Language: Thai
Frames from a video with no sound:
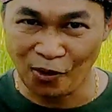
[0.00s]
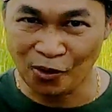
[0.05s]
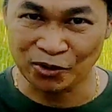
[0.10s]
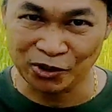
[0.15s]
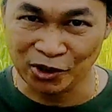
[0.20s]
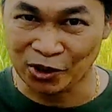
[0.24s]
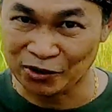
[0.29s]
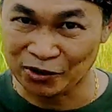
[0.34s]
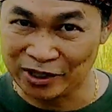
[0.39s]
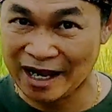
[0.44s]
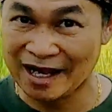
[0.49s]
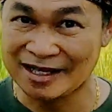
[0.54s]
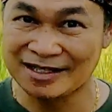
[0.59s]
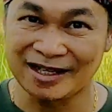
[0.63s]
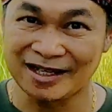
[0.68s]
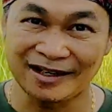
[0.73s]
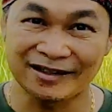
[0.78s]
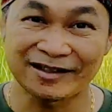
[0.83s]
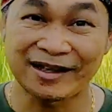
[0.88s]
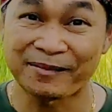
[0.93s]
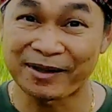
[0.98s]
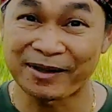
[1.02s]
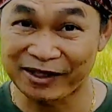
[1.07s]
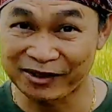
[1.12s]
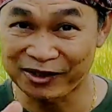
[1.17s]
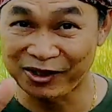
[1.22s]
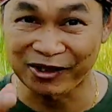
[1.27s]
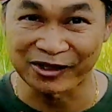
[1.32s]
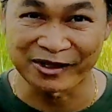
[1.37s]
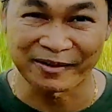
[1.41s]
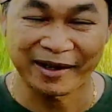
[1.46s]
โคกหนองนาเสร็จแล้วทำอะไร
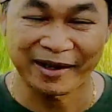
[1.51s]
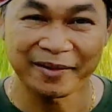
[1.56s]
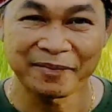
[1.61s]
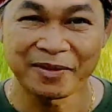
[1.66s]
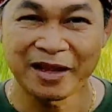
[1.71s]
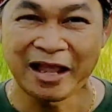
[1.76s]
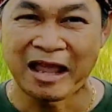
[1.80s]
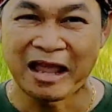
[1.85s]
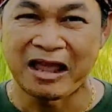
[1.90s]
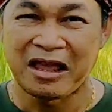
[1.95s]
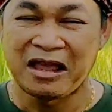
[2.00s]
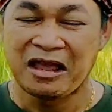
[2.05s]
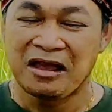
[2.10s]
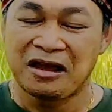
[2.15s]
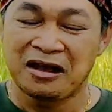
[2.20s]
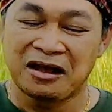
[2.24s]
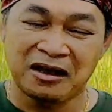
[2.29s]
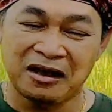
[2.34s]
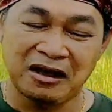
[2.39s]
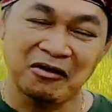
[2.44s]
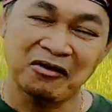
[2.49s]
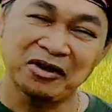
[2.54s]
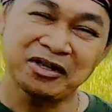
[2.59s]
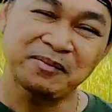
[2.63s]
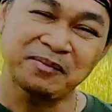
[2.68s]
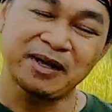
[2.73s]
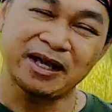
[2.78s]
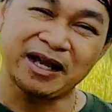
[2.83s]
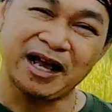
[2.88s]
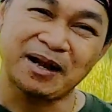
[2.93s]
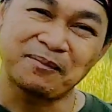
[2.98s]
ต่อใช่ไหมเขาก็
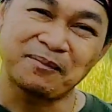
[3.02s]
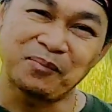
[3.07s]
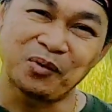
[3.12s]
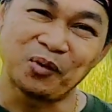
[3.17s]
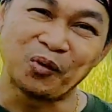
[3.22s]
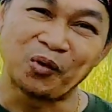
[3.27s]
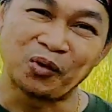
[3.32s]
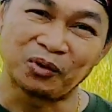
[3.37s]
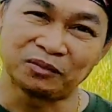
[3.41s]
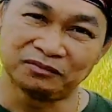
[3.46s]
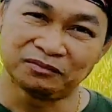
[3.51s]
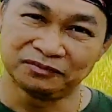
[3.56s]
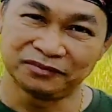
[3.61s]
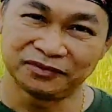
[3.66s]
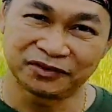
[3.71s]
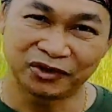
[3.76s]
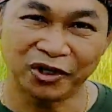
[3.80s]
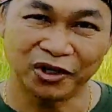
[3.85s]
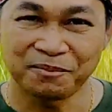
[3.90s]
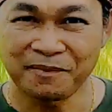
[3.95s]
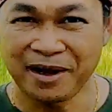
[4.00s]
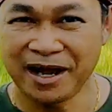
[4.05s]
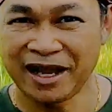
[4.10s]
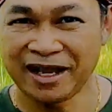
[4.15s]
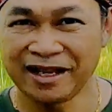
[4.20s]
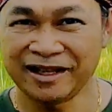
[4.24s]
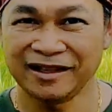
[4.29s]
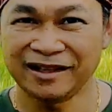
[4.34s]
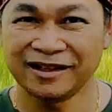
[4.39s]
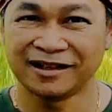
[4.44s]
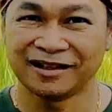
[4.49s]
จะมีการปลูกต้นไม้
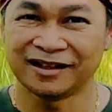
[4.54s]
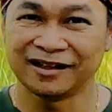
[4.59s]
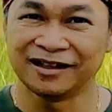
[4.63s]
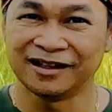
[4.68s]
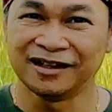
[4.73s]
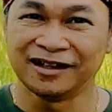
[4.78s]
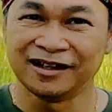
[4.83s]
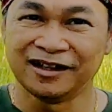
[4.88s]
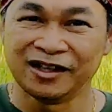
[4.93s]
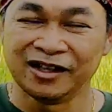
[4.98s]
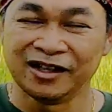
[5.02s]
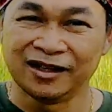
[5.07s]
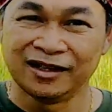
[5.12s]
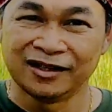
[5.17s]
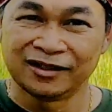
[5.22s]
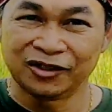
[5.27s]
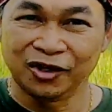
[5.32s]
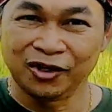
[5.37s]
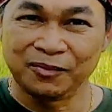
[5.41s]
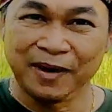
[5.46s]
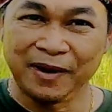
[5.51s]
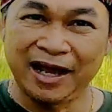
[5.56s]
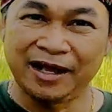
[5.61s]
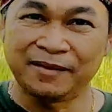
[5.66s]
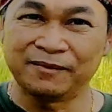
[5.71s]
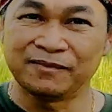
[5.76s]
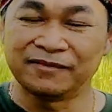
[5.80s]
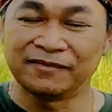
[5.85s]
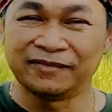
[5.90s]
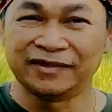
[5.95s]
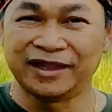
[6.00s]
ต้นไม้
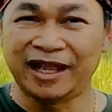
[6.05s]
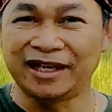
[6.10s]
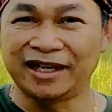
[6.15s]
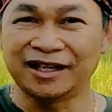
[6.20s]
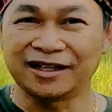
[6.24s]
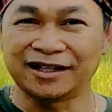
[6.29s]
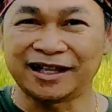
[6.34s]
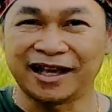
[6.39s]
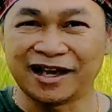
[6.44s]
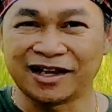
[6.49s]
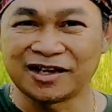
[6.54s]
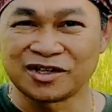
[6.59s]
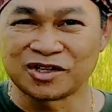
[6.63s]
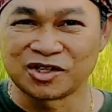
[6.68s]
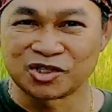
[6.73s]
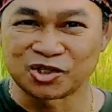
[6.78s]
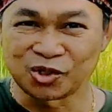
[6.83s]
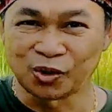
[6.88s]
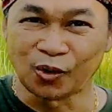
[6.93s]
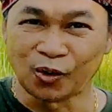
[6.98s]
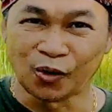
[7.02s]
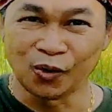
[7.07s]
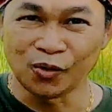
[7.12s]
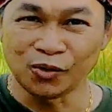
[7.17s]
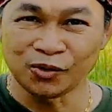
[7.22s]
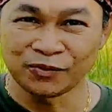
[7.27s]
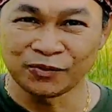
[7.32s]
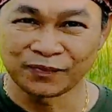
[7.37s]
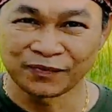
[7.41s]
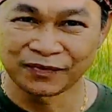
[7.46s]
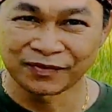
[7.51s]
เน้นตั้งแต่สูง
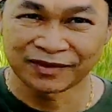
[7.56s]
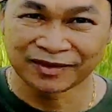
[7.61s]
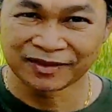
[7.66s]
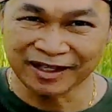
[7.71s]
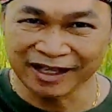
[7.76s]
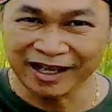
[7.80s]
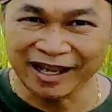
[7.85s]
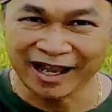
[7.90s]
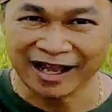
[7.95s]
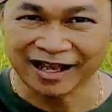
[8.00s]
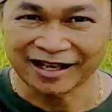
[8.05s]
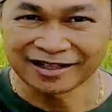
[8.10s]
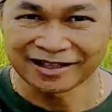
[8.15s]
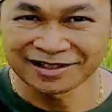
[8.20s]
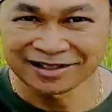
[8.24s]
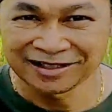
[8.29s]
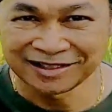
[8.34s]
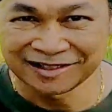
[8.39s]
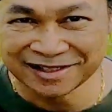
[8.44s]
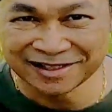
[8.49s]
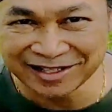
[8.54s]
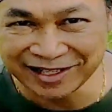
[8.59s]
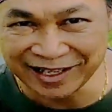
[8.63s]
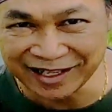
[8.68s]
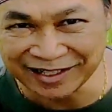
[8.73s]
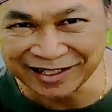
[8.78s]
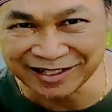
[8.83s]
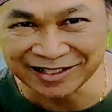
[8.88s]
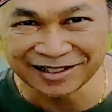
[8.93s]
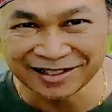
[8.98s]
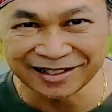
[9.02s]
เตี้ยเรี
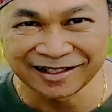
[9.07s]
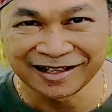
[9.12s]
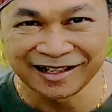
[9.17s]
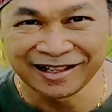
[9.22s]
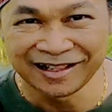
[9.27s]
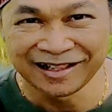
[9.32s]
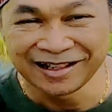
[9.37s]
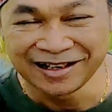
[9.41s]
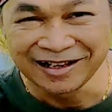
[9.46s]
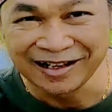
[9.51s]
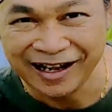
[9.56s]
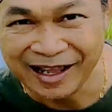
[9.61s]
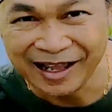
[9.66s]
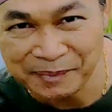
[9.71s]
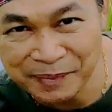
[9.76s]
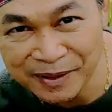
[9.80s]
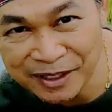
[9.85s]
ยดินและ